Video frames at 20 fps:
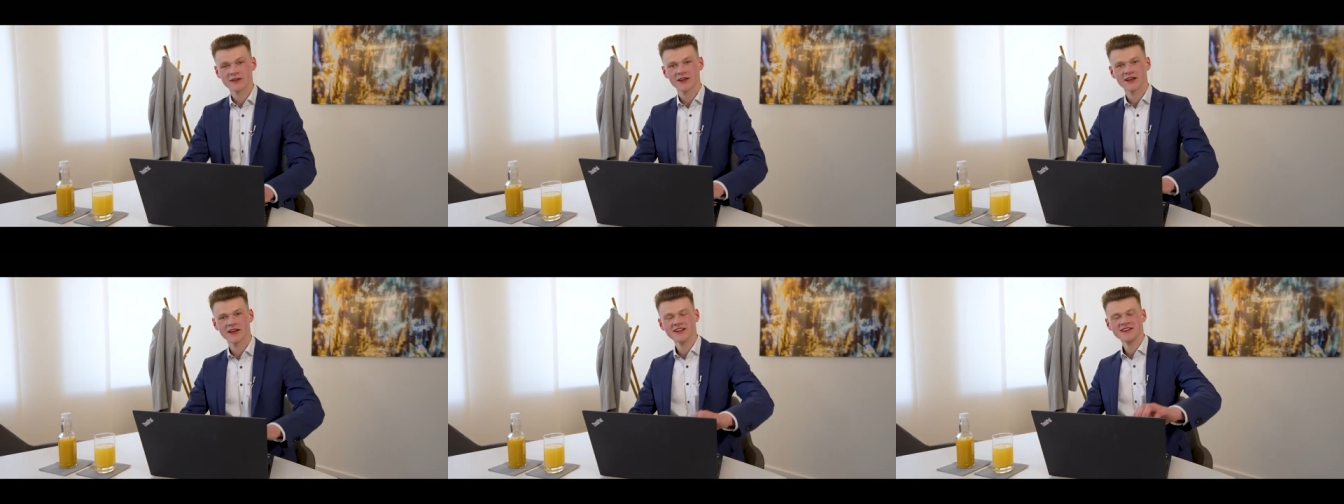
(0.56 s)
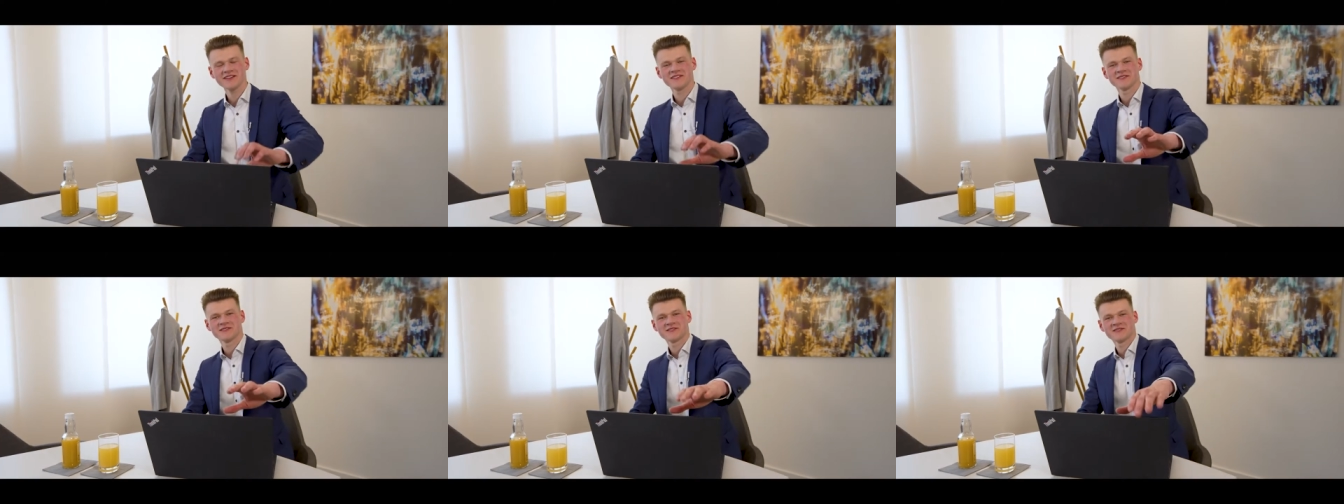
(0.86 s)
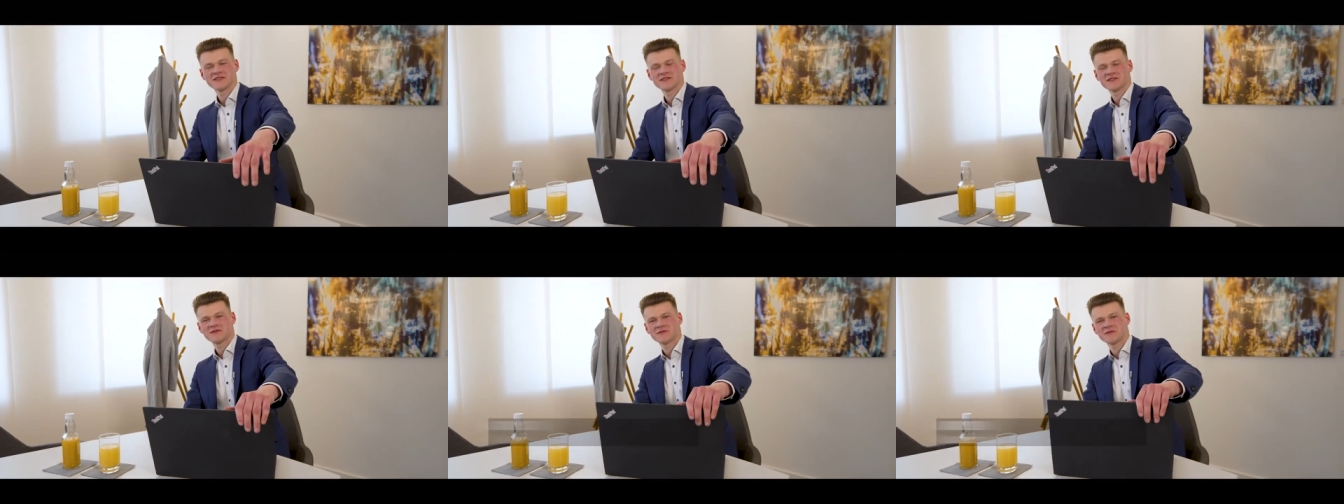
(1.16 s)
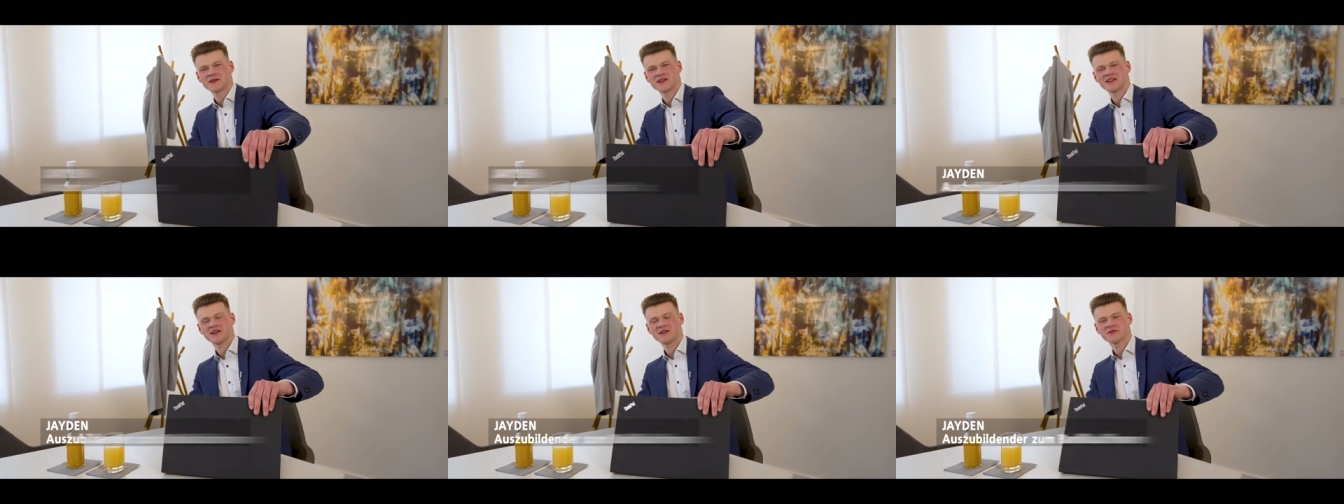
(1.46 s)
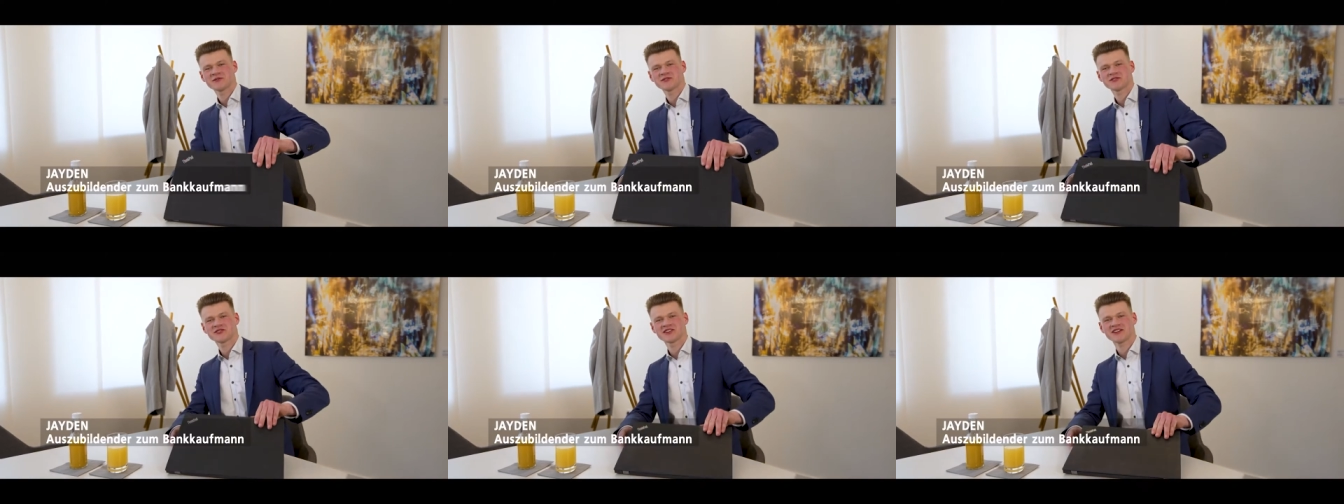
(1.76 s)
Hey, mein
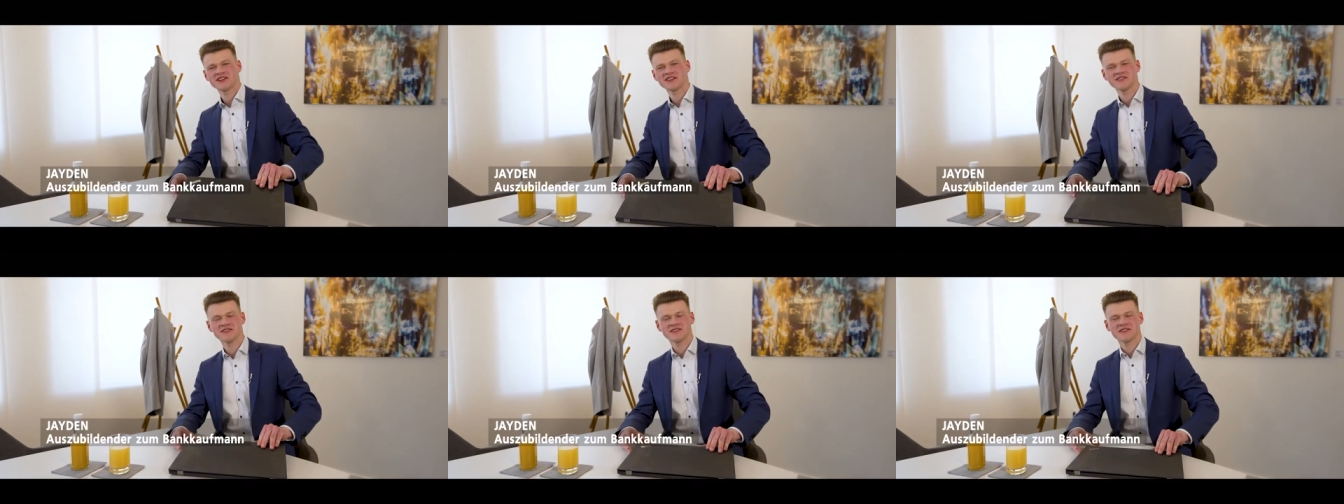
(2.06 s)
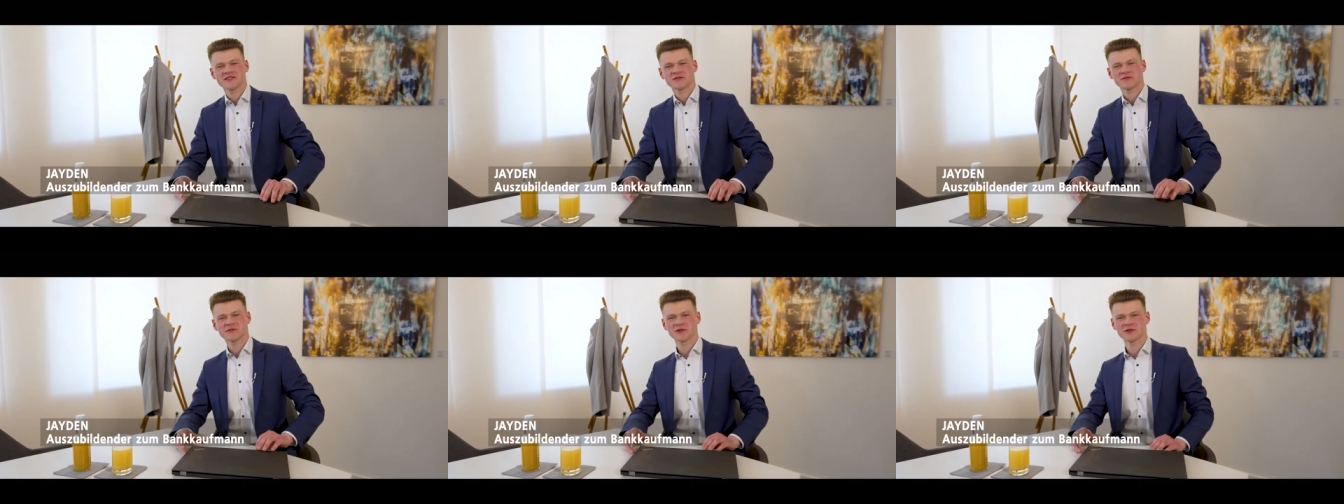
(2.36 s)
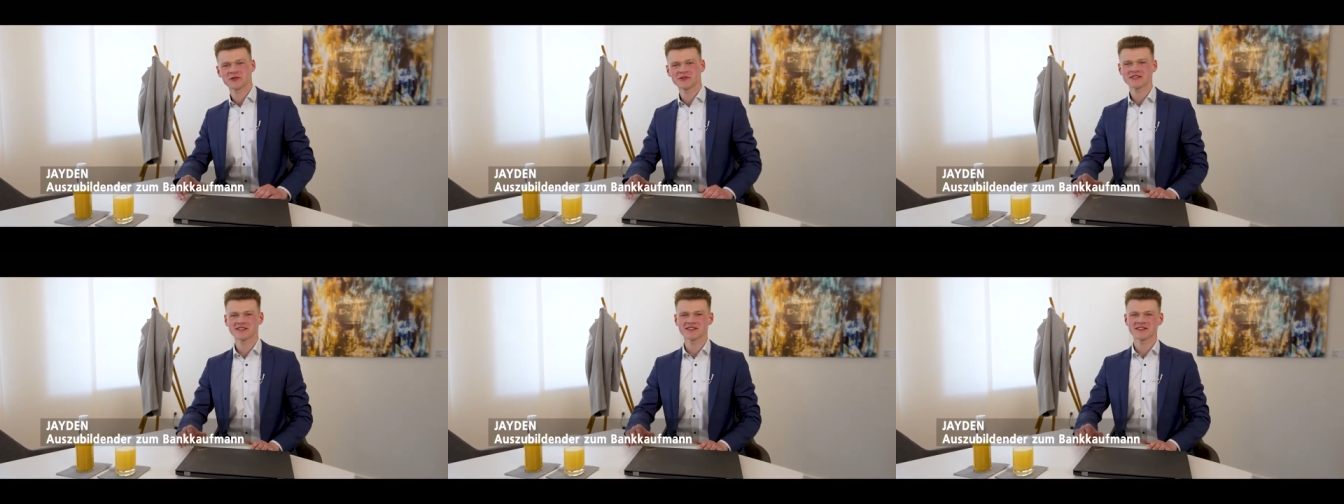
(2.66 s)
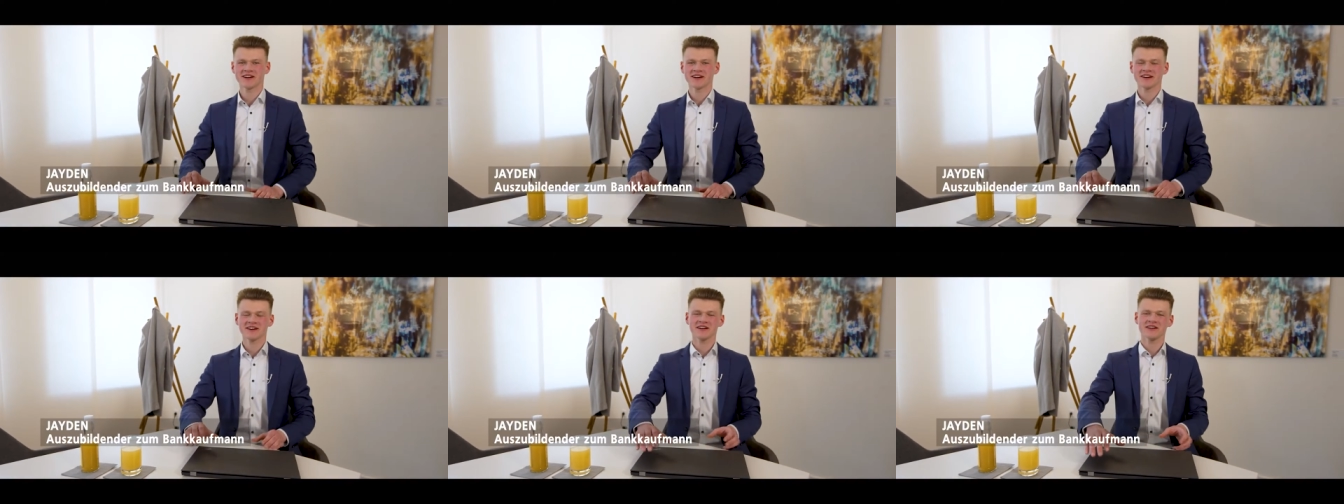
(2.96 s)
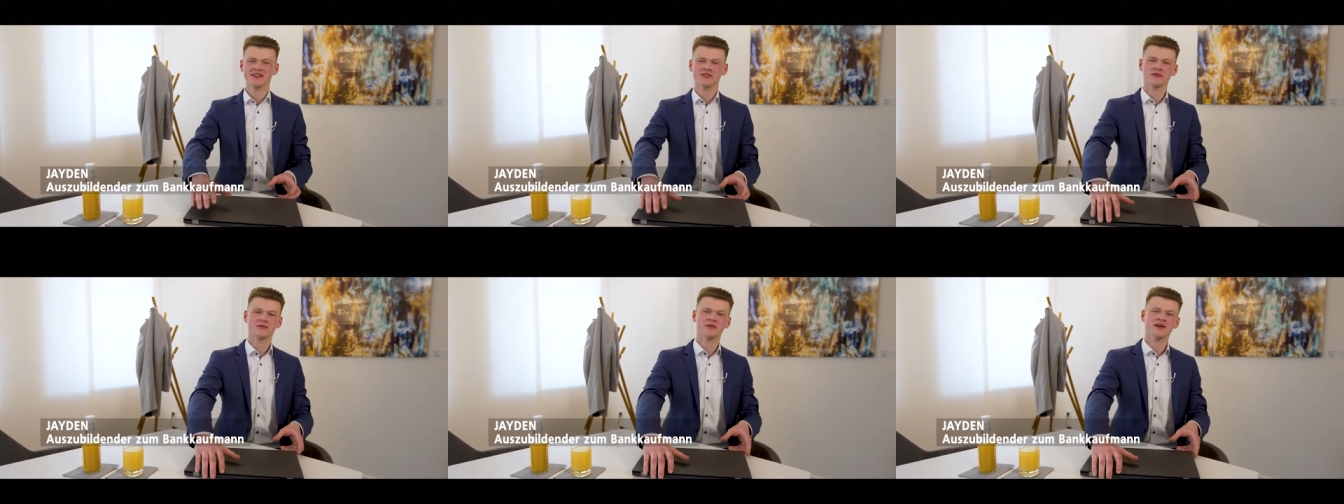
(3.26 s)
Name ist Jaden, ich bin 19 Jahre
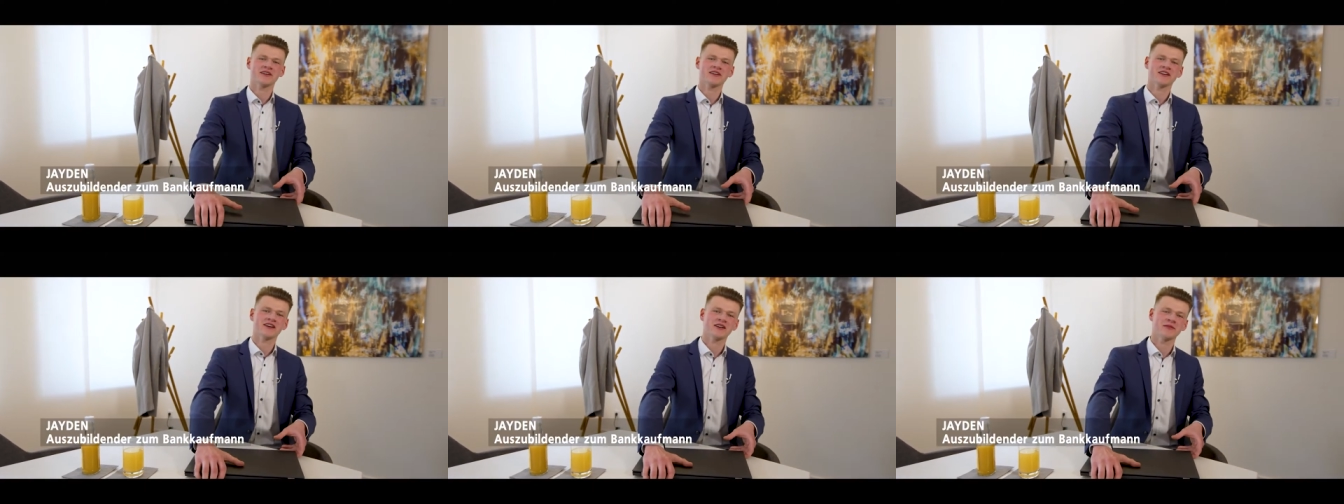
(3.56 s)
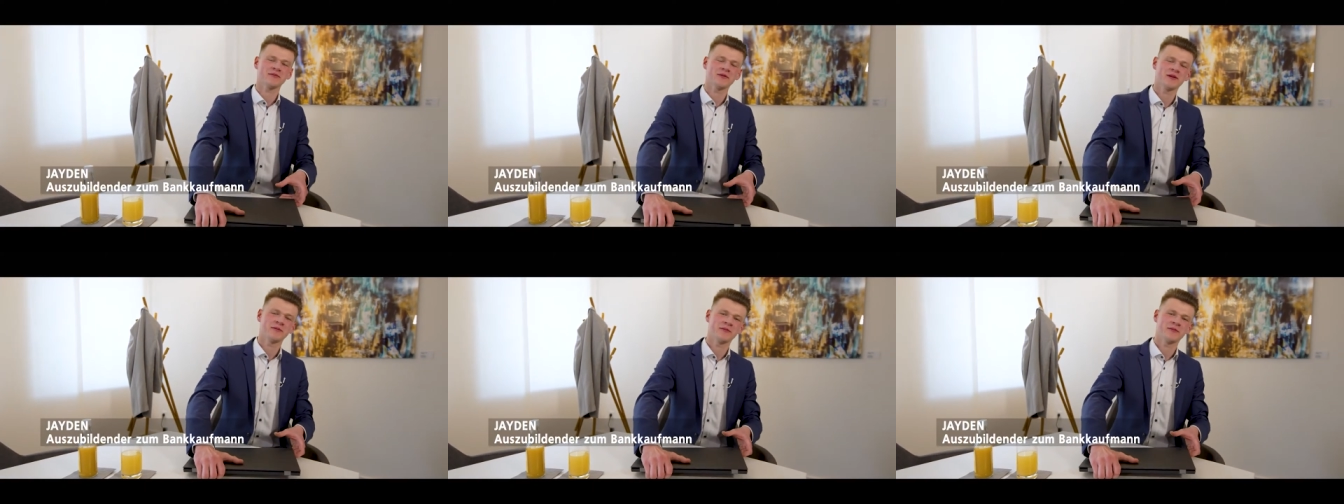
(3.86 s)
alt und mache gerade meine